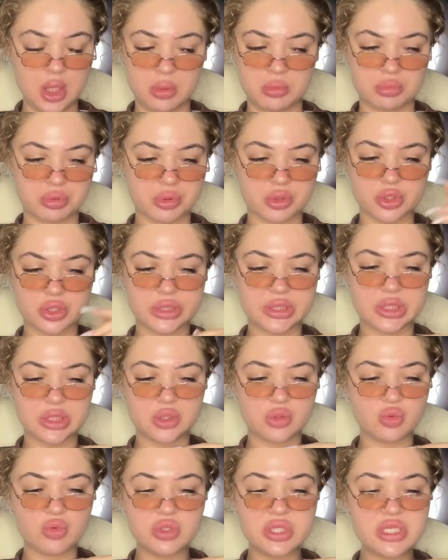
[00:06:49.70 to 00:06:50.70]
Просто
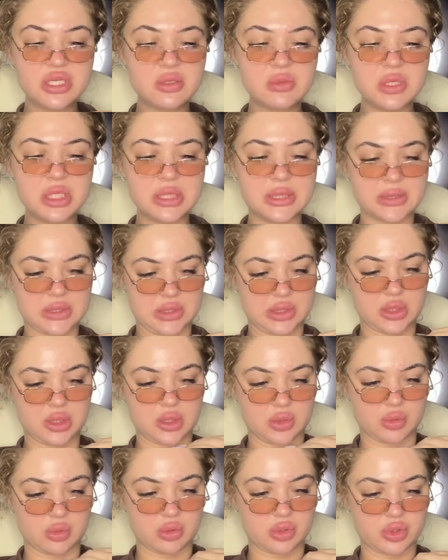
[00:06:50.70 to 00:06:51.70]
это удивительный
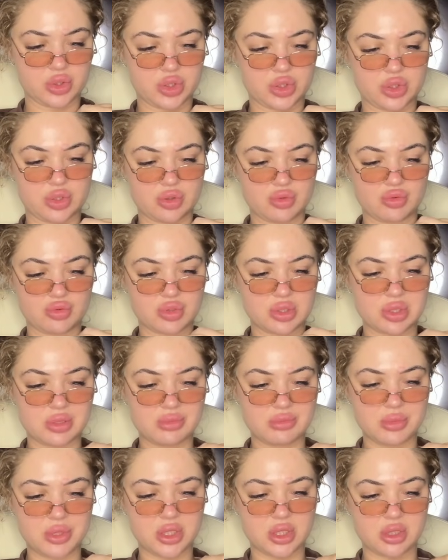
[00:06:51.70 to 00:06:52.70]
какой-то союз для
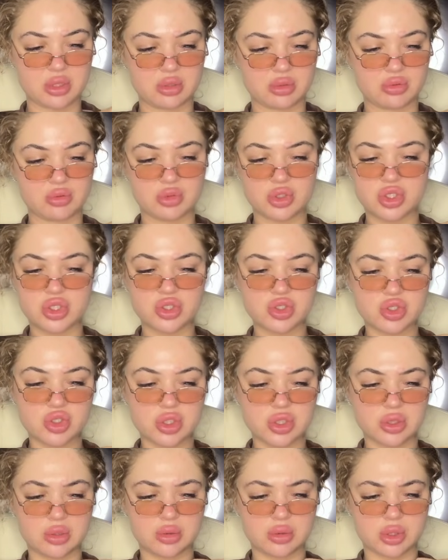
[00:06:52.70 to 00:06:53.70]
меня, очень
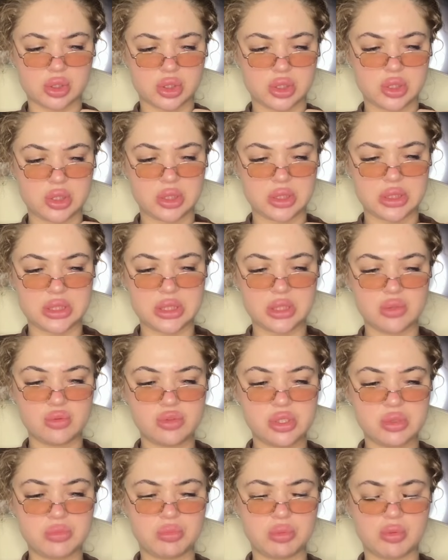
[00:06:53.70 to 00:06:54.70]
сложный, где
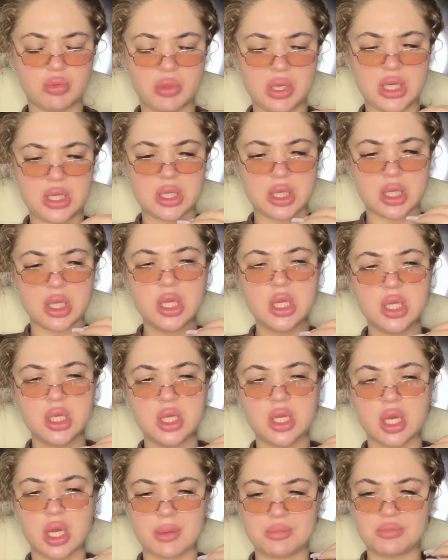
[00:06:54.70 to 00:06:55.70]
люди буквально
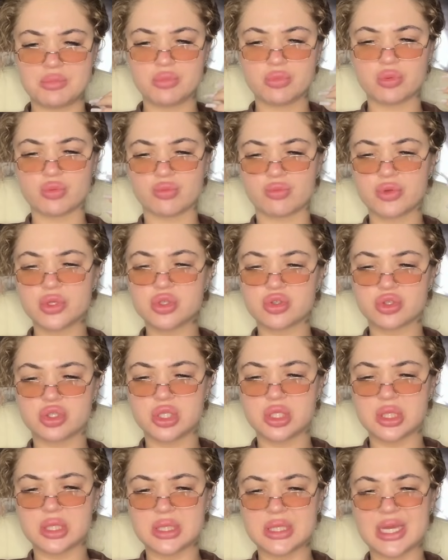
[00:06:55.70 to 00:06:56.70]
ну,
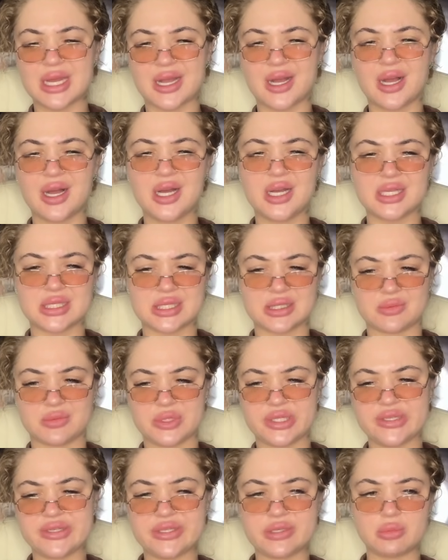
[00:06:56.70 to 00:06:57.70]
вынуждены
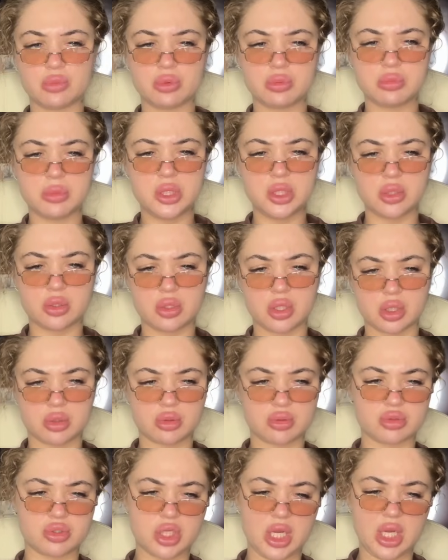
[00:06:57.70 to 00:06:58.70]
доказывать всему миру и
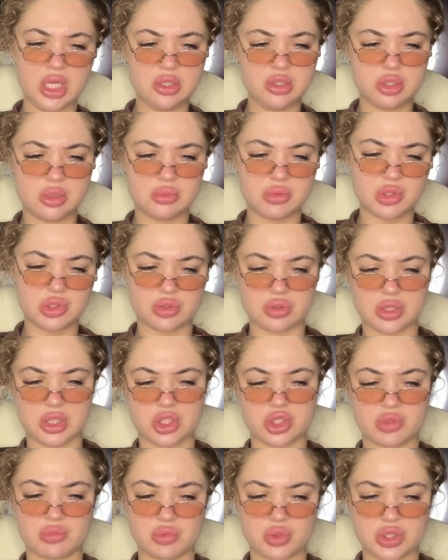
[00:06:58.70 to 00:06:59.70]
окружающим, что
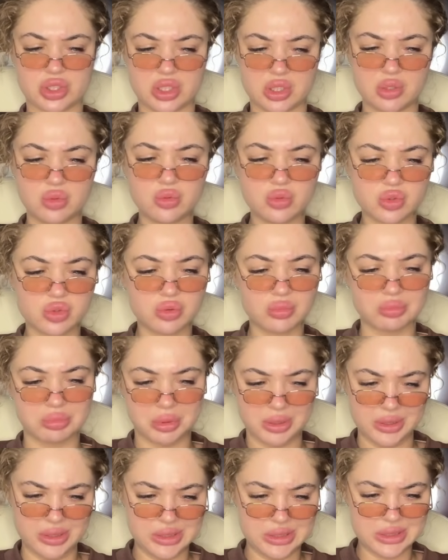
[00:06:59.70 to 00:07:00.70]
нашему союзу
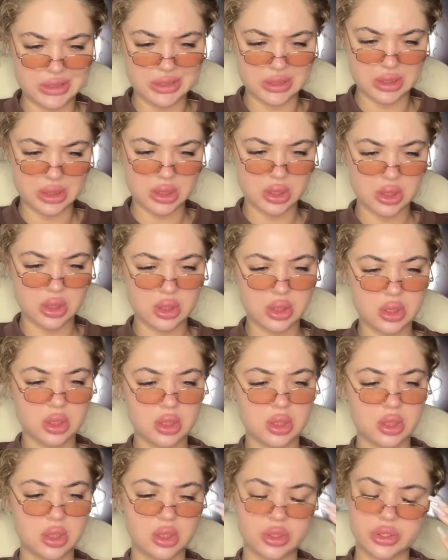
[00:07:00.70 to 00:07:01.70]
быть.
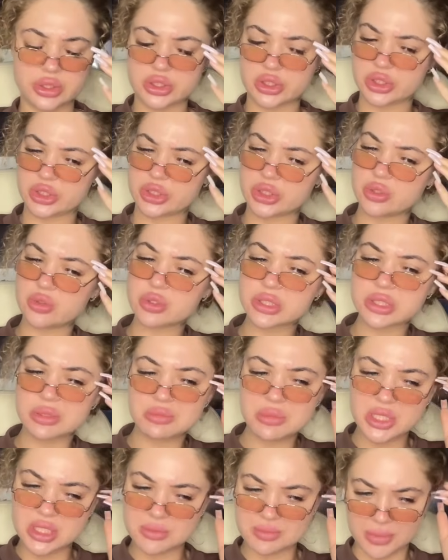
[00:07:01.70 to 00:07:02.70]
Наш союз имеет